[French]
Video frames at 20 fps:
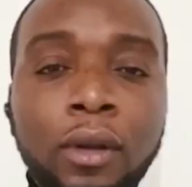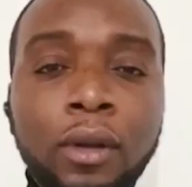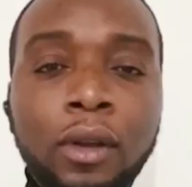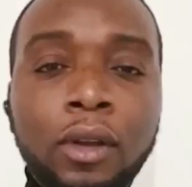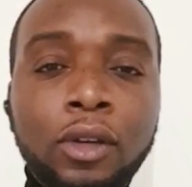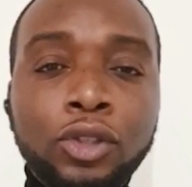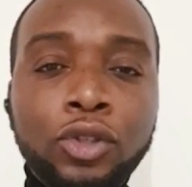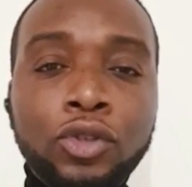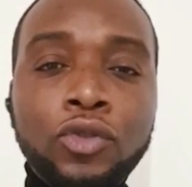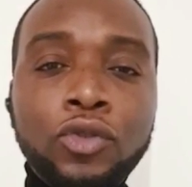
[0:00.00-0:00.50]

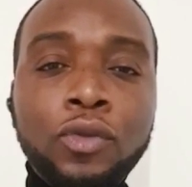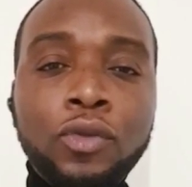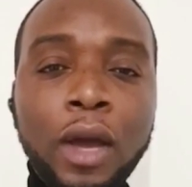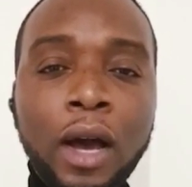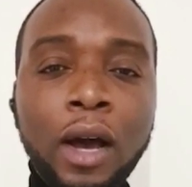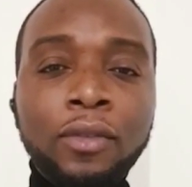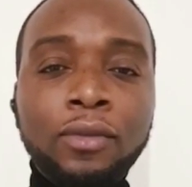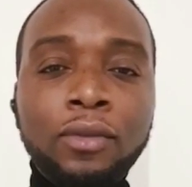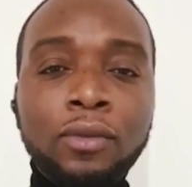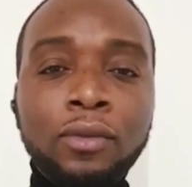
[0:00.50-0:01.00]
Je suis
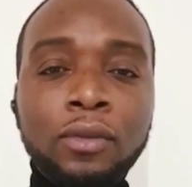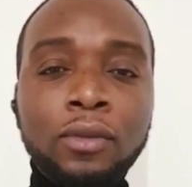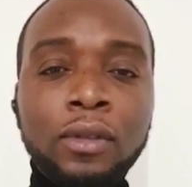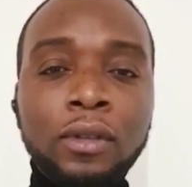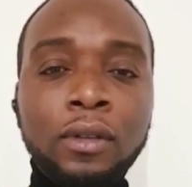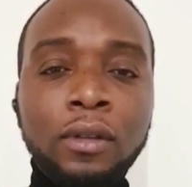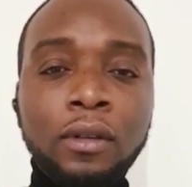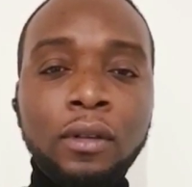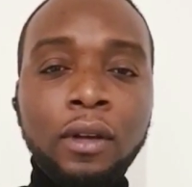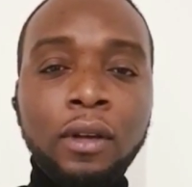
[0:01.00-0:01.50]
Afouz,
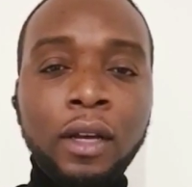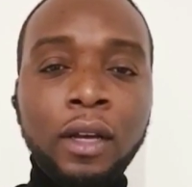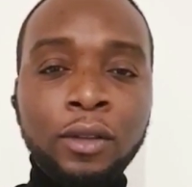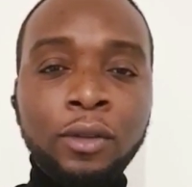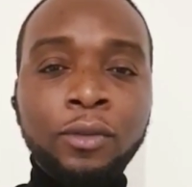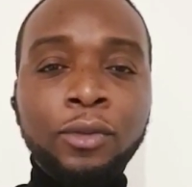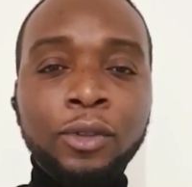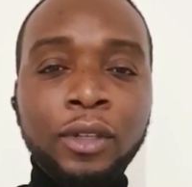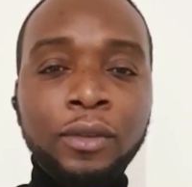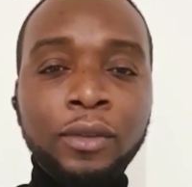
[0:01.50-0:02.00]
un enfant
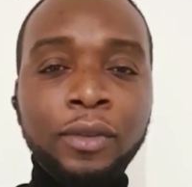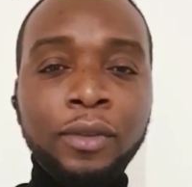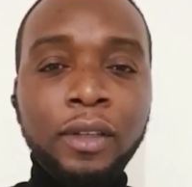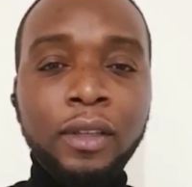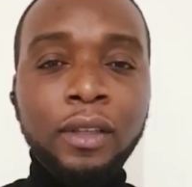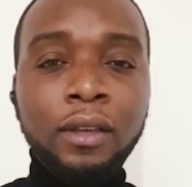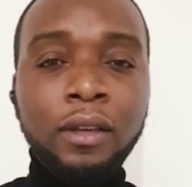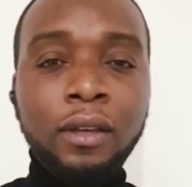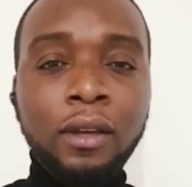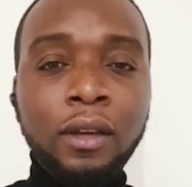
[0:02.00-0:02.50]
d'Afrique.
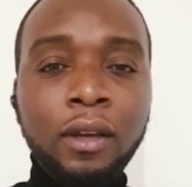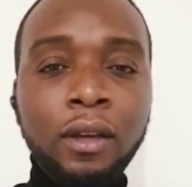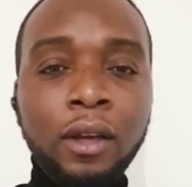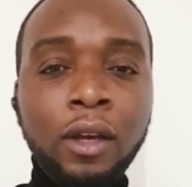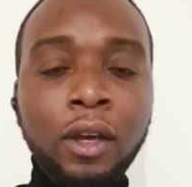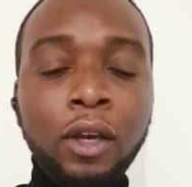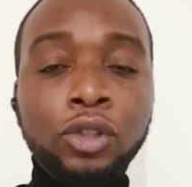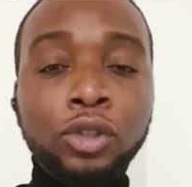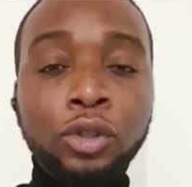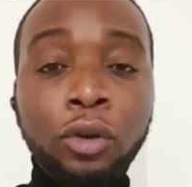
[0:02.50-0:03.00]

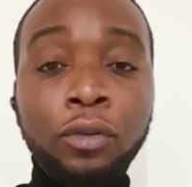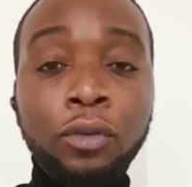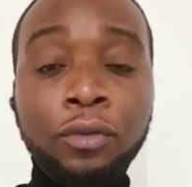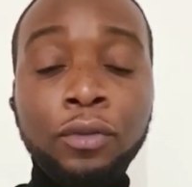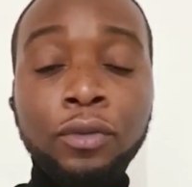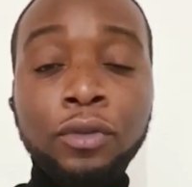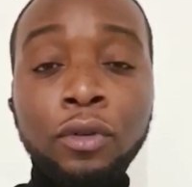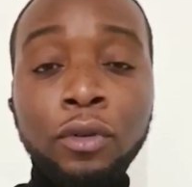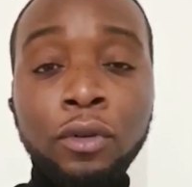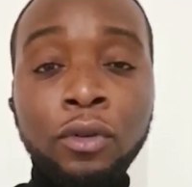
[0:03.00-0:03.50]
Je refuse
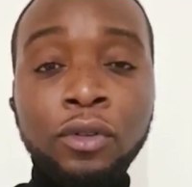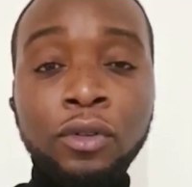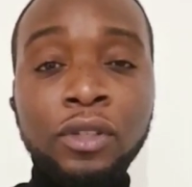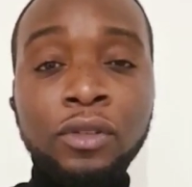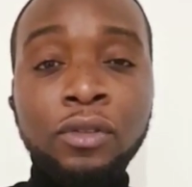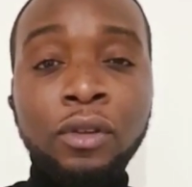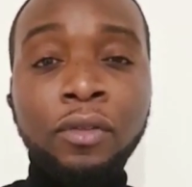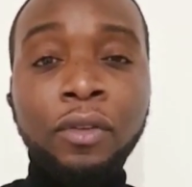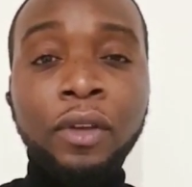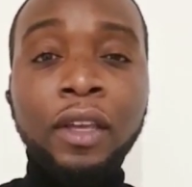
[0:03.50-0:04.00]
que le continent
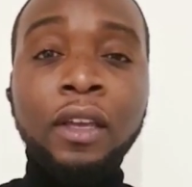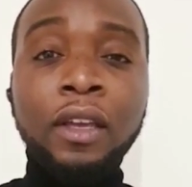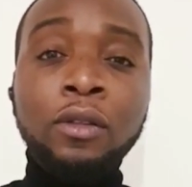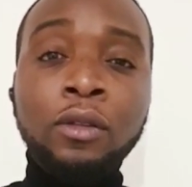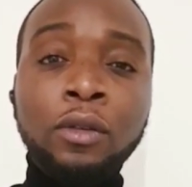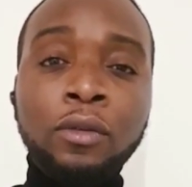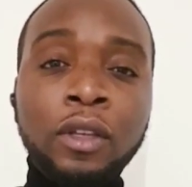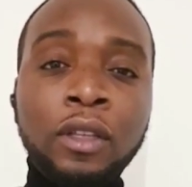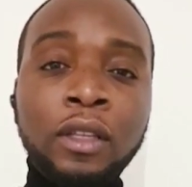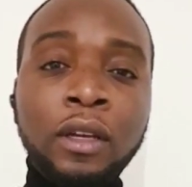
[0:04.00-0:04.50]
africain
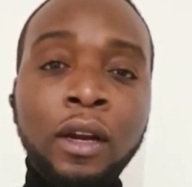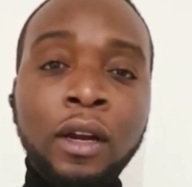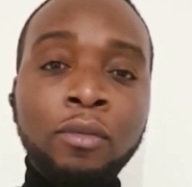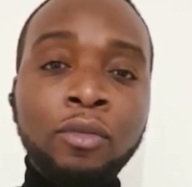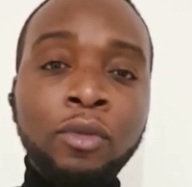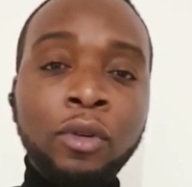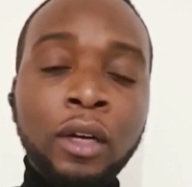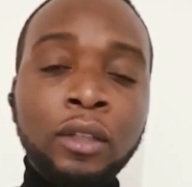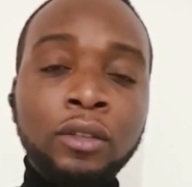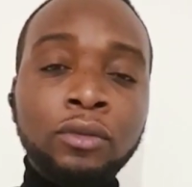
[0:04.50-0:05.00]
devienne un
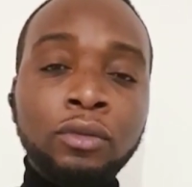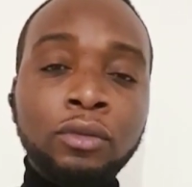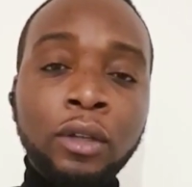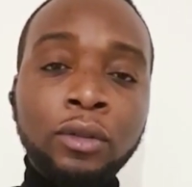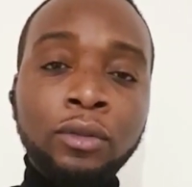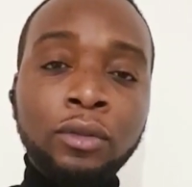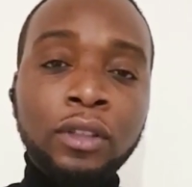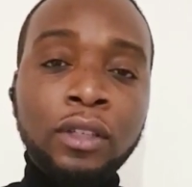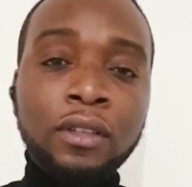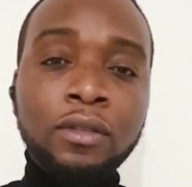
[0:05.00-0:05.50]
laboratoire de
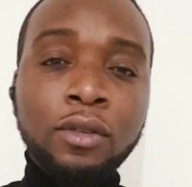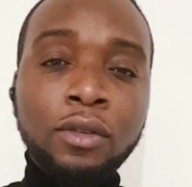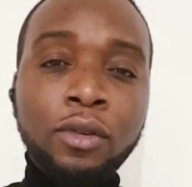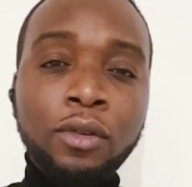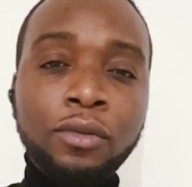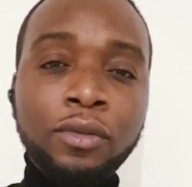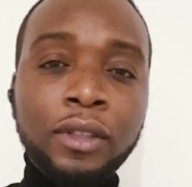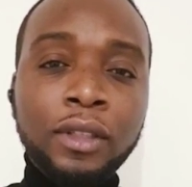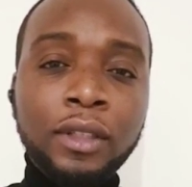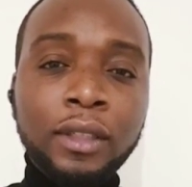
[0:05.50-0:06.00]
tests Covid.